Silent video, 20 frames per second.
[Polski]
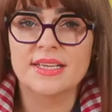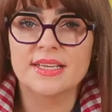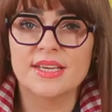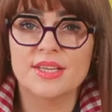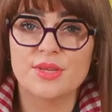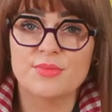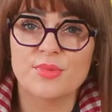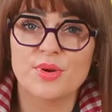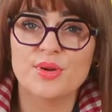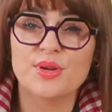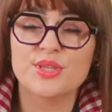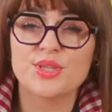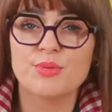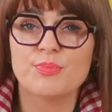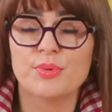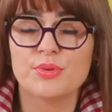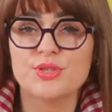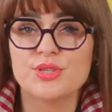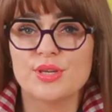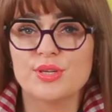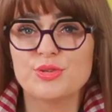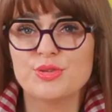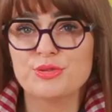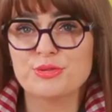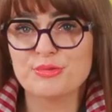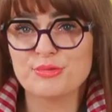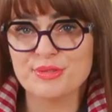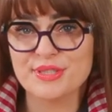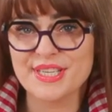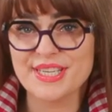kiedy mogę się podzielić
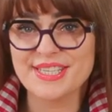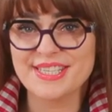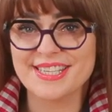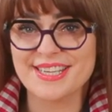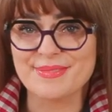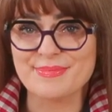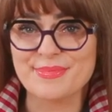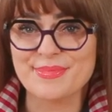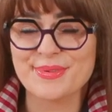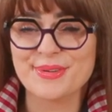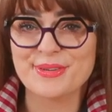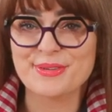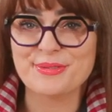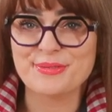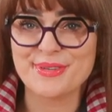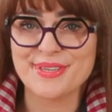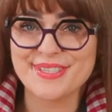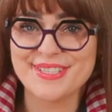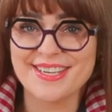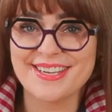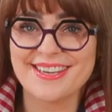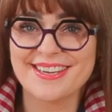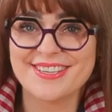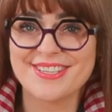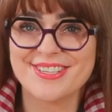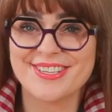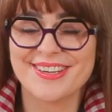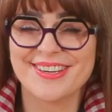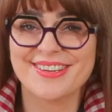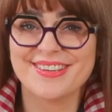sukcesem, który dzieje
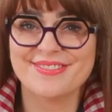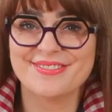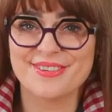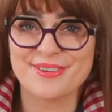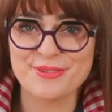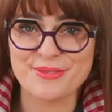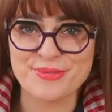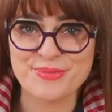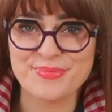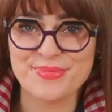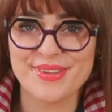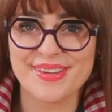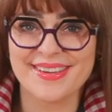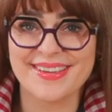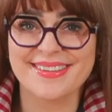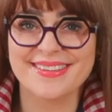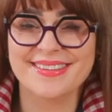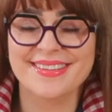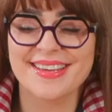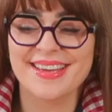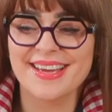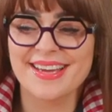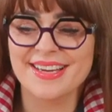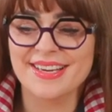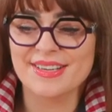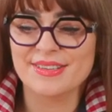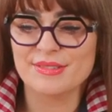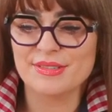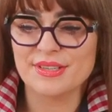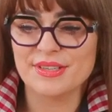się wokół mnie,
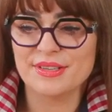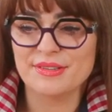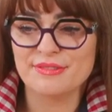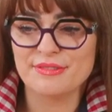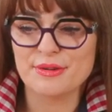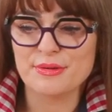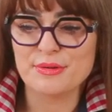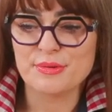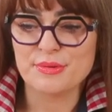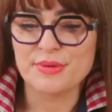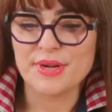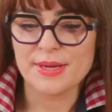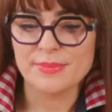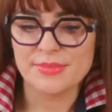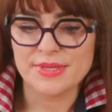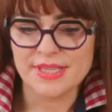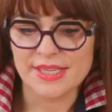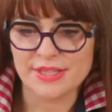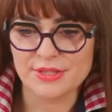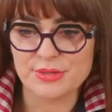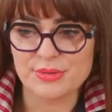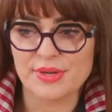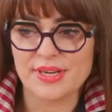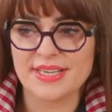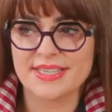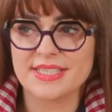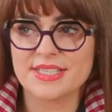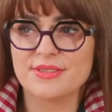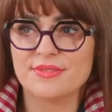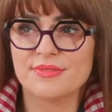e, wokół gabinetu
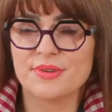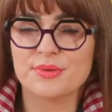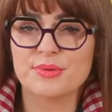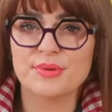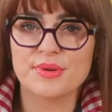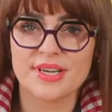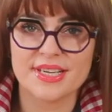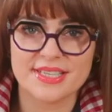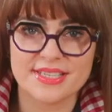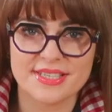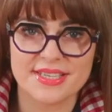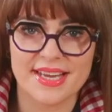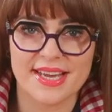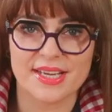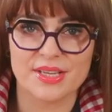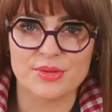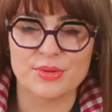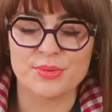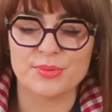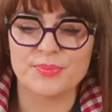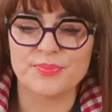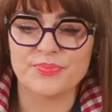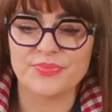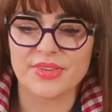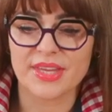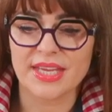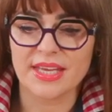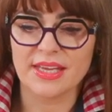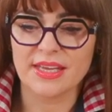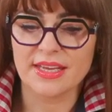EST, wokół ESTGANu
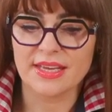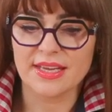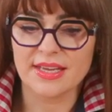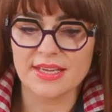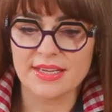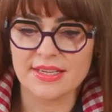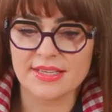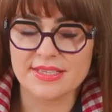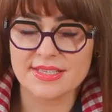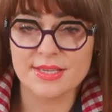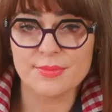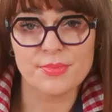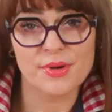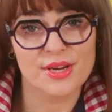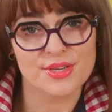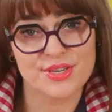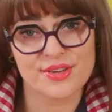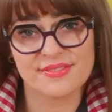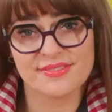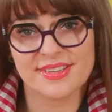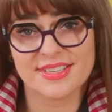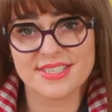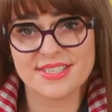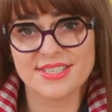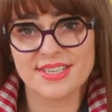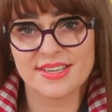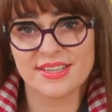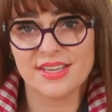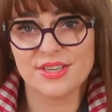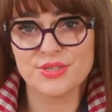i zapraszam Was
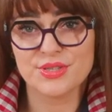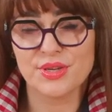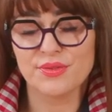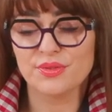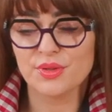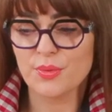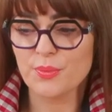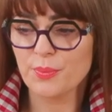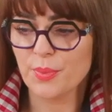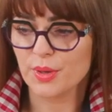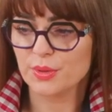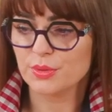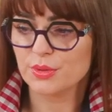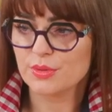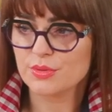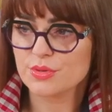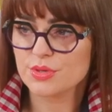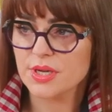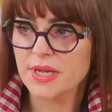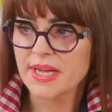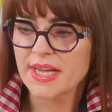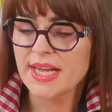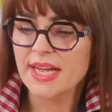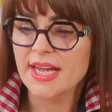serdecznie w tą podróż.